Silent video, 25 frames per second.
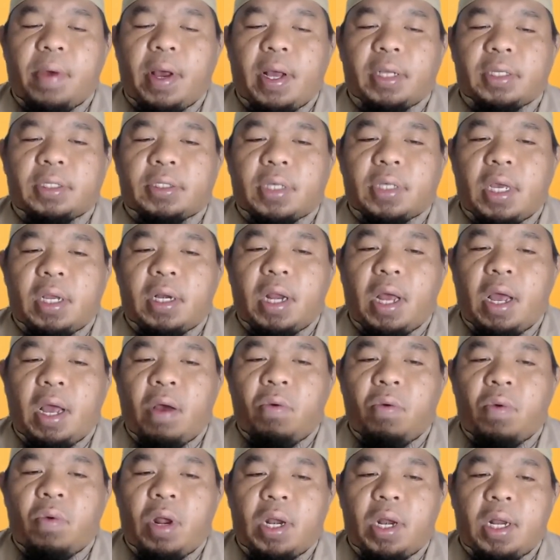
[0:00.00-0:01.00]
ba'san
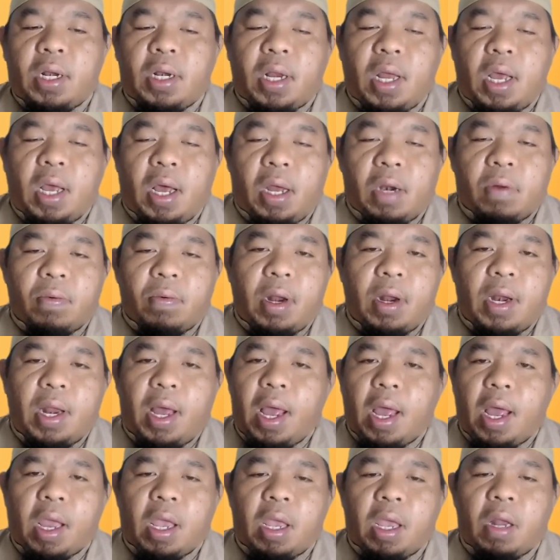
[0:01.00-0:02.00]
awalan nahar
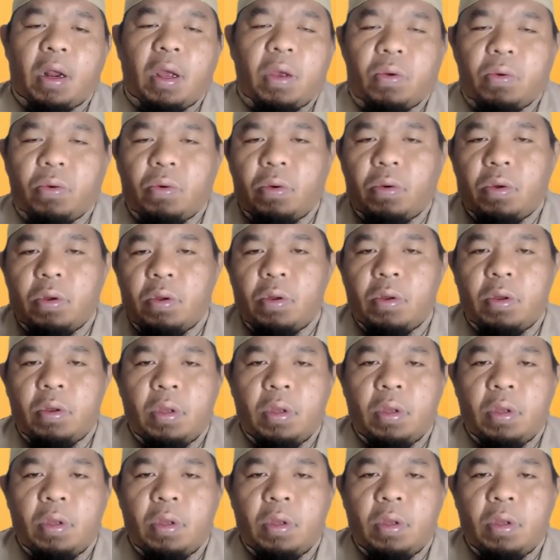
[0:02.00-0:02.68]
wala akhirahu